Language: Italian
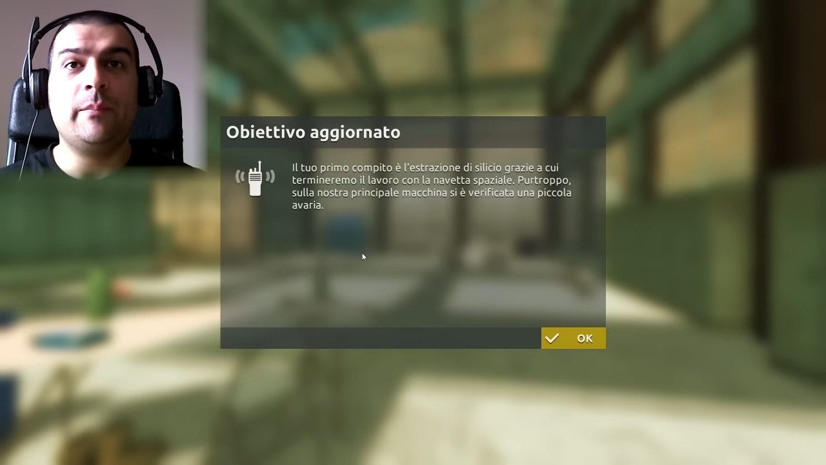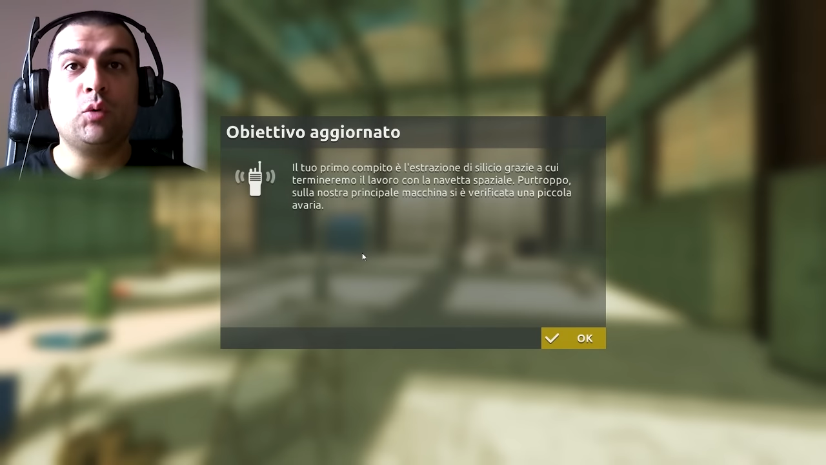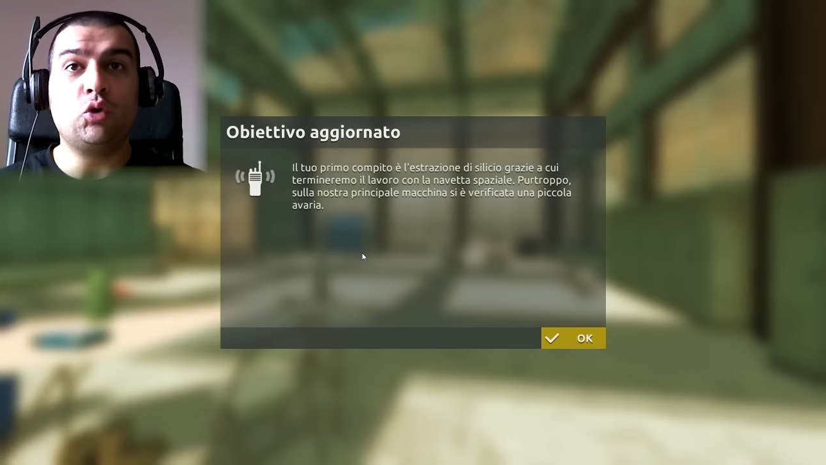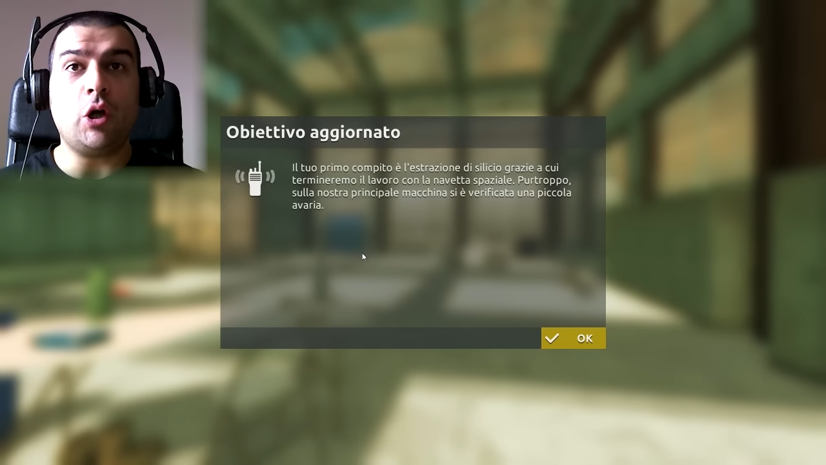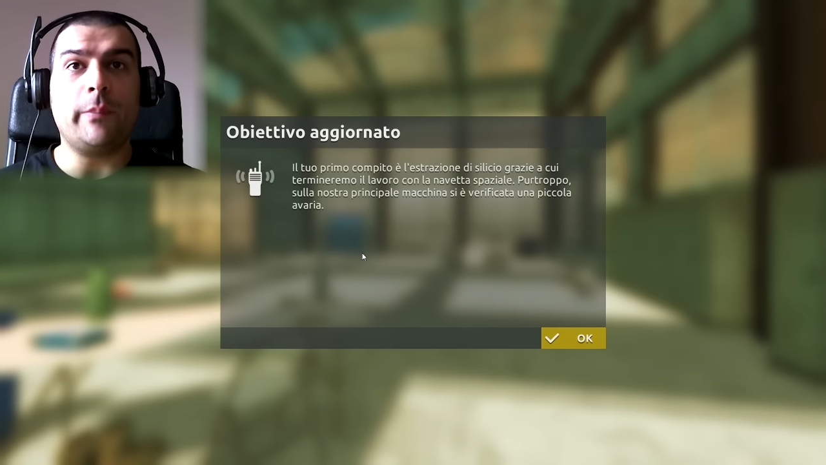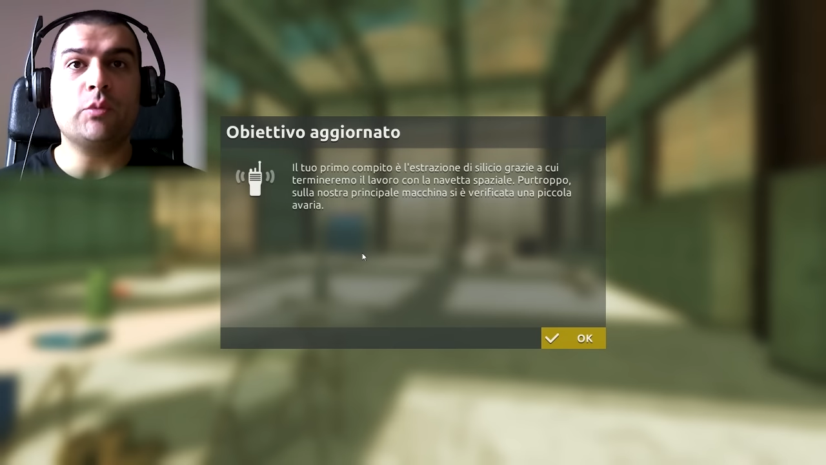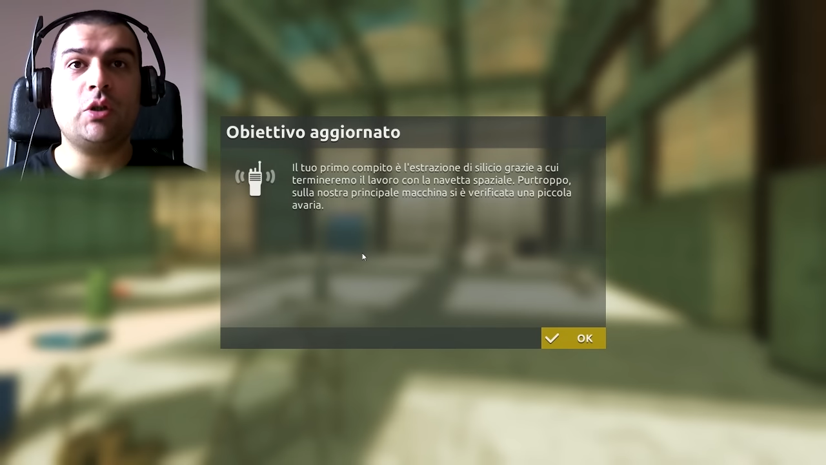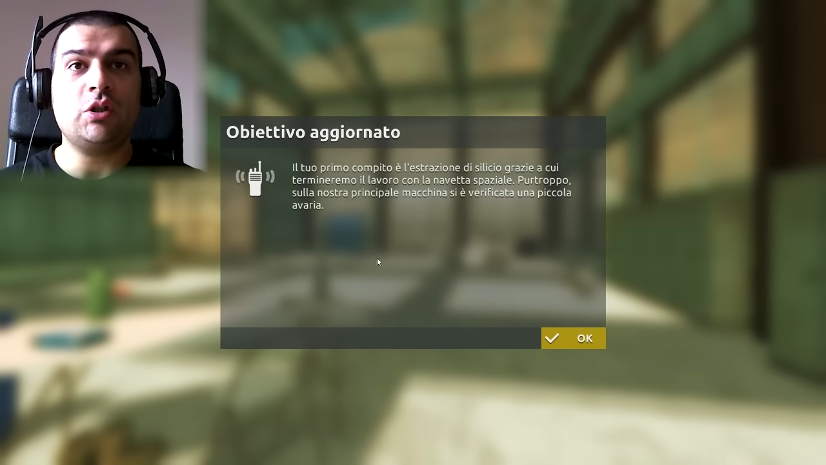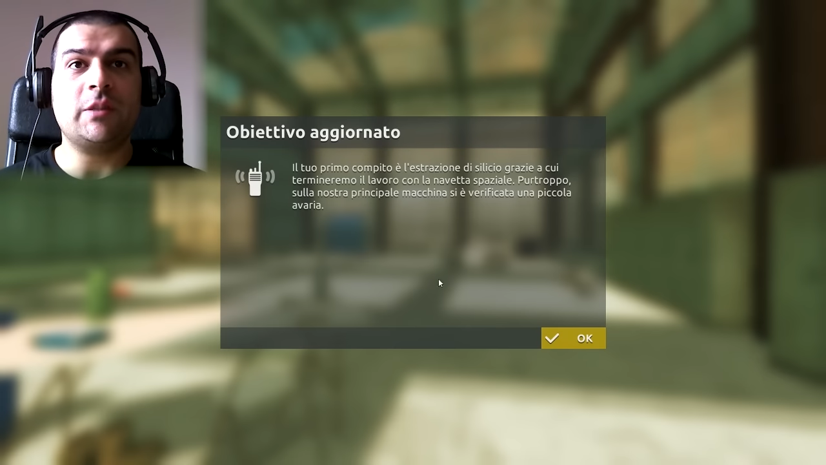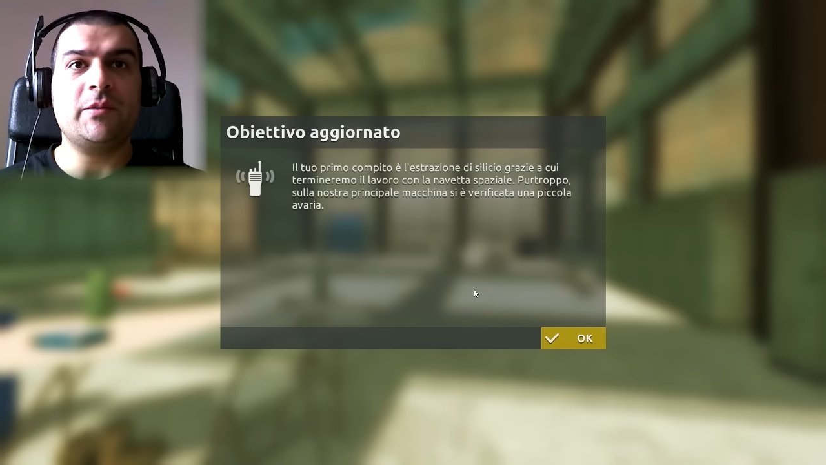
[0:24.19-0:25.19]
Purtroppo
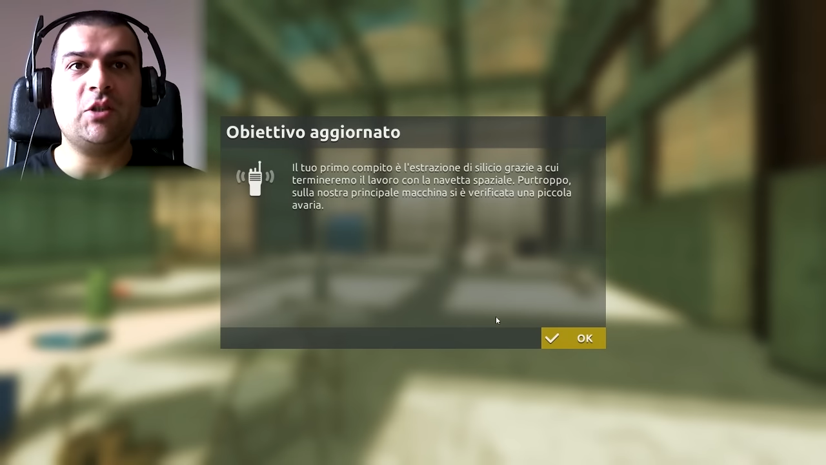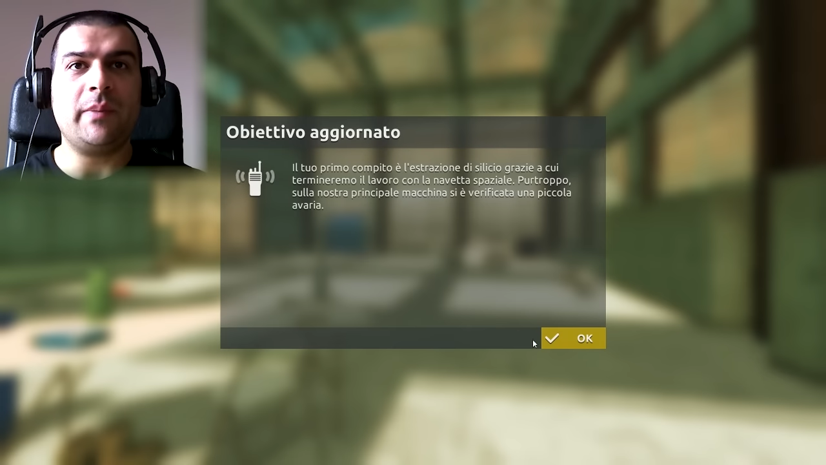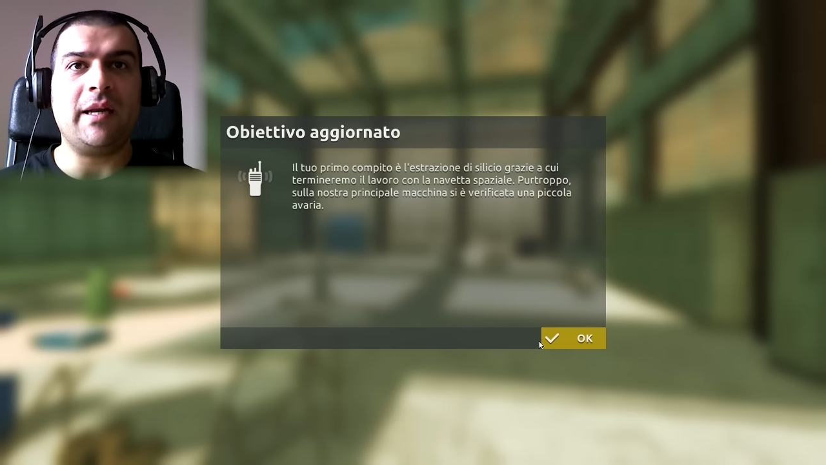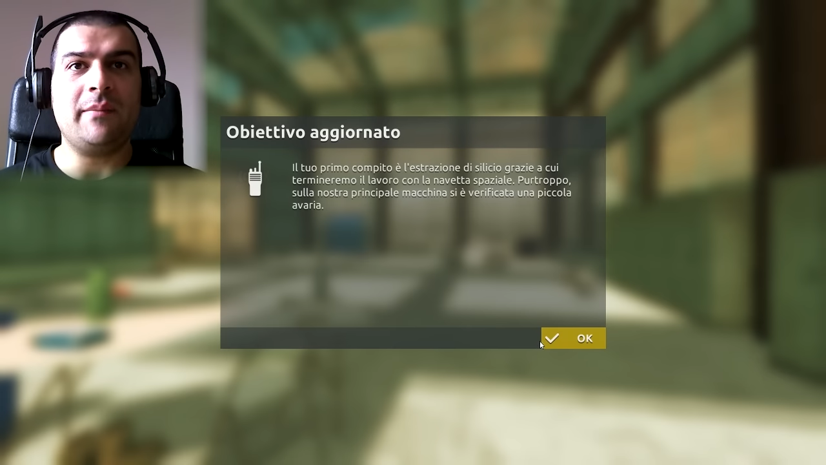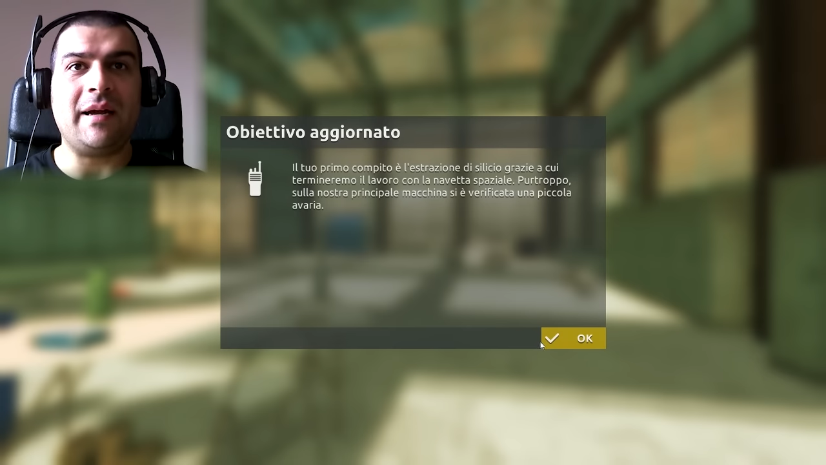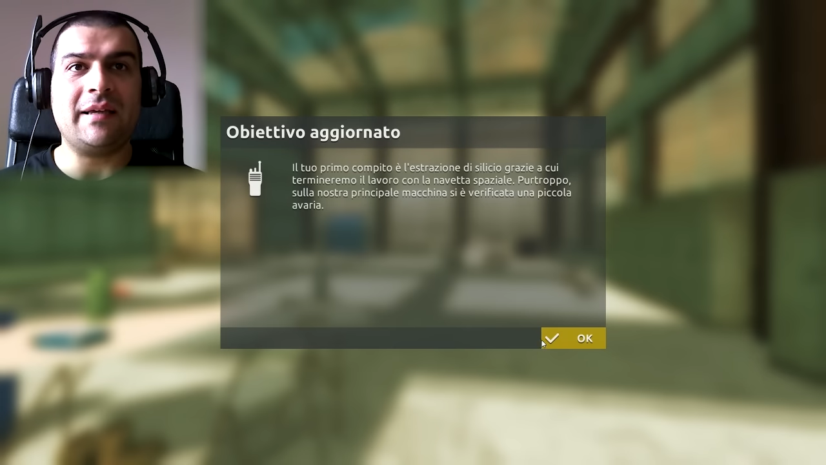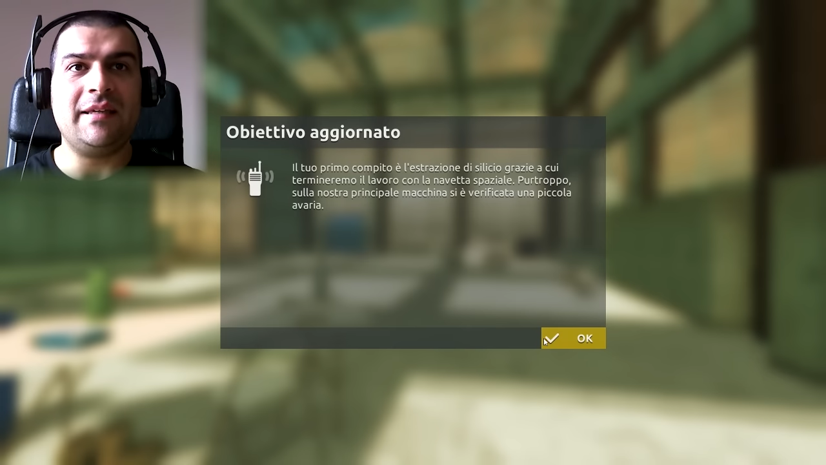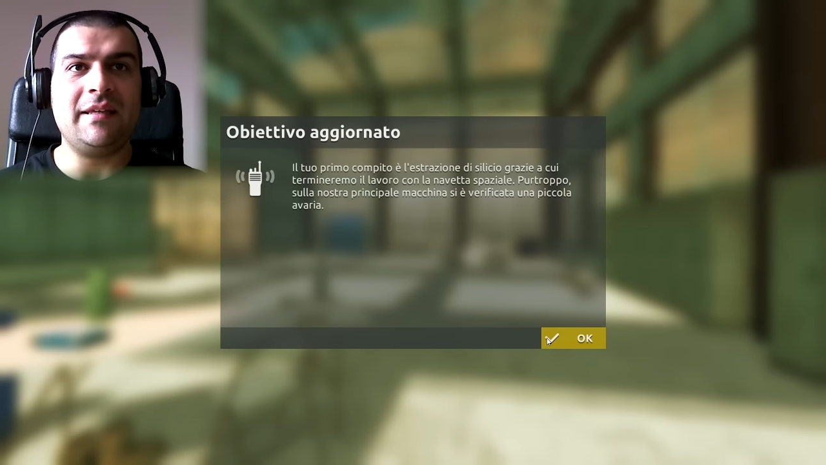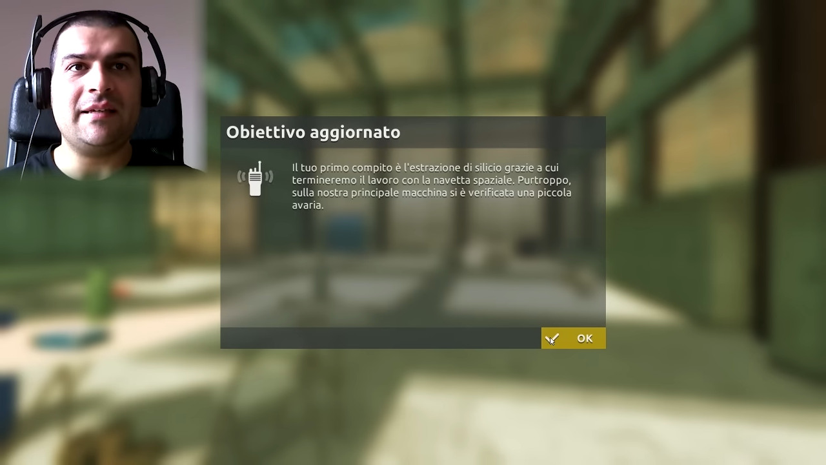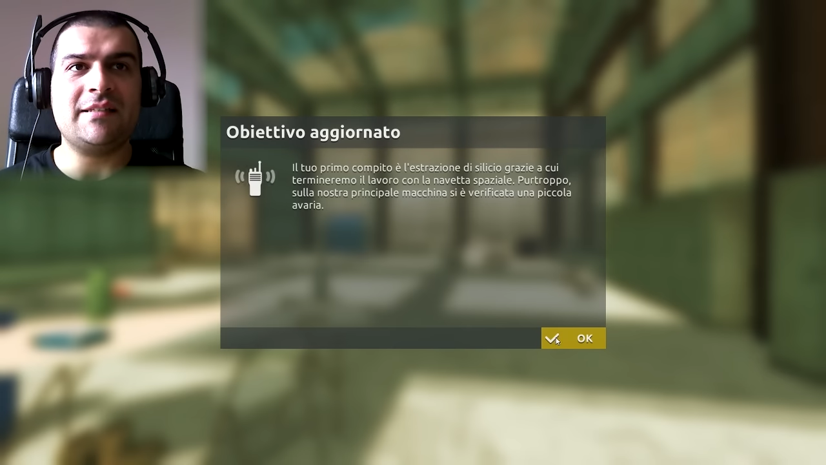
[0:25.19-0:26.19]
sulla nostra principale
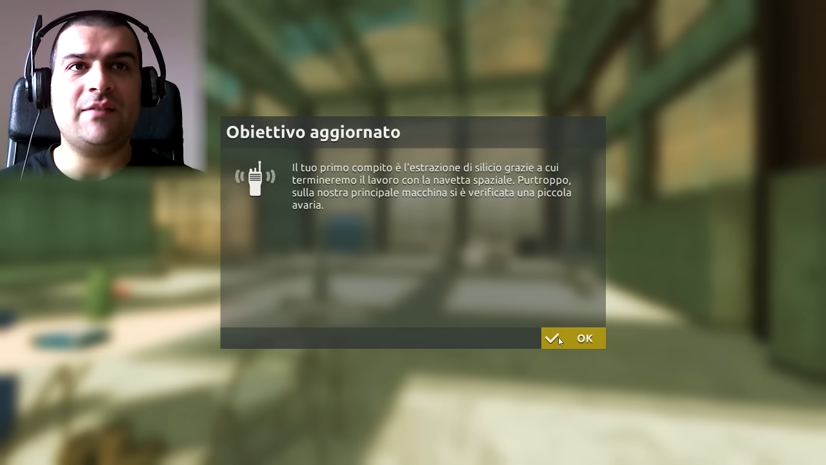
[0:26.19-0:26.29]
macchina